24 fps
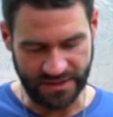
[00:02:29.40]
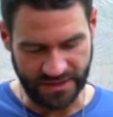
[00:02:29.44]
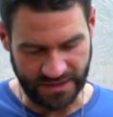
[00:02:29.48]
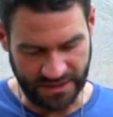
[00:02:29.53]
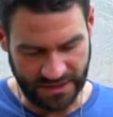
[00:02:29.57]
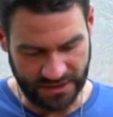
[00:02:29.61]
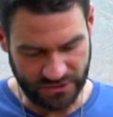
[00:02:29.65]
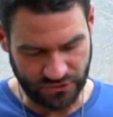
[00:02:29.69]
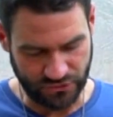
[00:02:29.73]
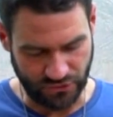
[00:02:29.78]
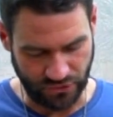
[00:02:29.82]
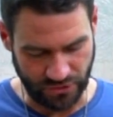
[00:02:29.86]

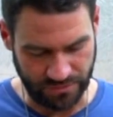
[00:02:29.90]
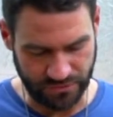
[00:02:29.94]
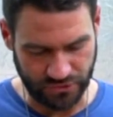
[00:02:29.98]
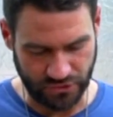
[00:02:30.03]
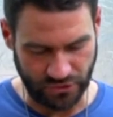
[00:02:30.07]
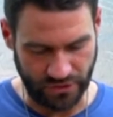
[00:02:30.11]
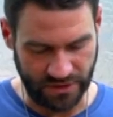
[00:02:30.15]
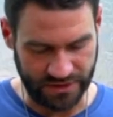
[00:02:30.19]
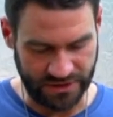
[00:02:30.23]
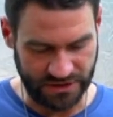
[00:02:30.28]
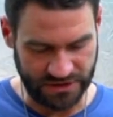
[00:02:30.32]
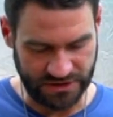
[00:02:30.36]
da soyup
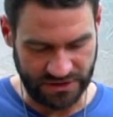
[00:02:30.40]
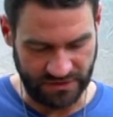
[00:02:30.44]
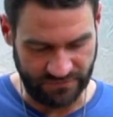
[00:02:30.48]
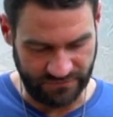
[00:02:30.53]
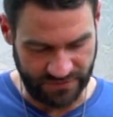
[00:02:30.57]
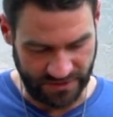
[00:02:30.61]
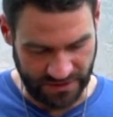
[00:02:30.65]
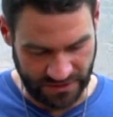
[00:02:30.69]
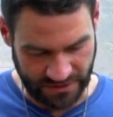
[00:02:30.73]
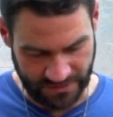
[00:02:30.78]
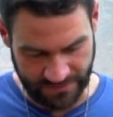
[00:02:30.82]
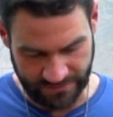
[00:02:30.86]
soğana
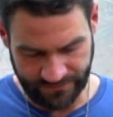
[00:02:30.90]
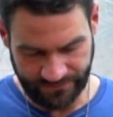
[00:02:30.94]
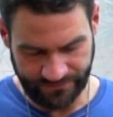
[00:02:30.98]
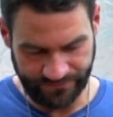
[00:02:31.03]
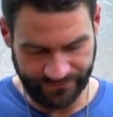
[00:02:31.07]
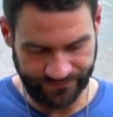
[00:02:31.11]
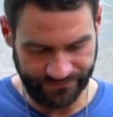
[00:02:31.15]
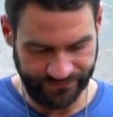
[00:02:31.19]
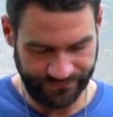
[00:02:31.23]
çevirelim.